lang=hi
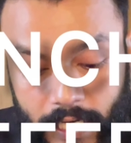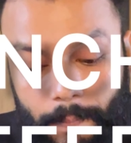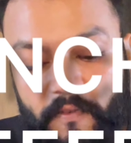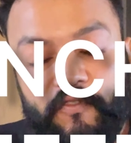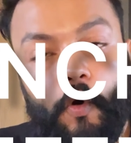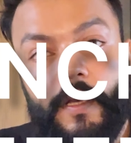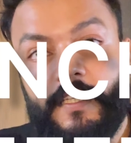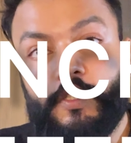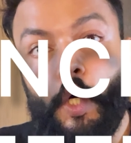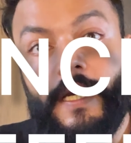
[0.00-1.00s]
नंबर फोर
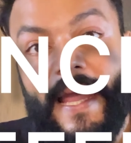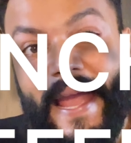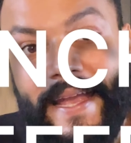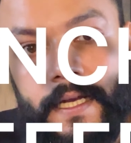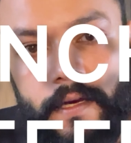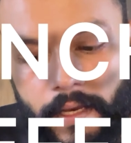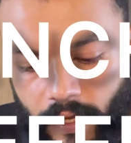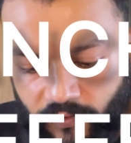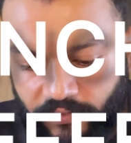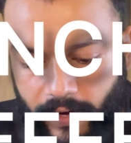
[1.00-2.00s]
इज कॉल्ड
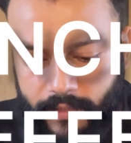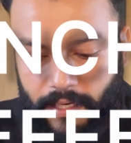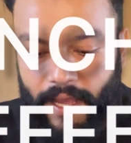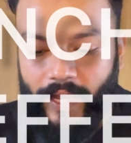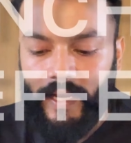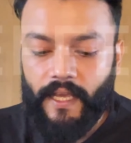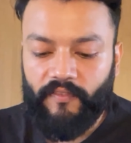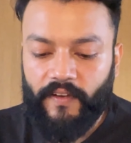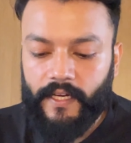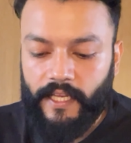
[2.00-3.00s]
एंकरिंग इफेक्ट एंकरिंग
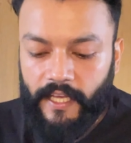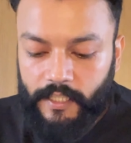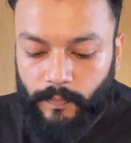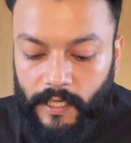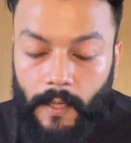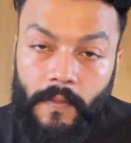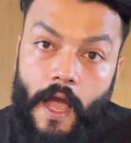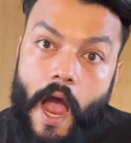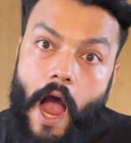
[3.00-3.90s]
इफेक्ट इज मतलब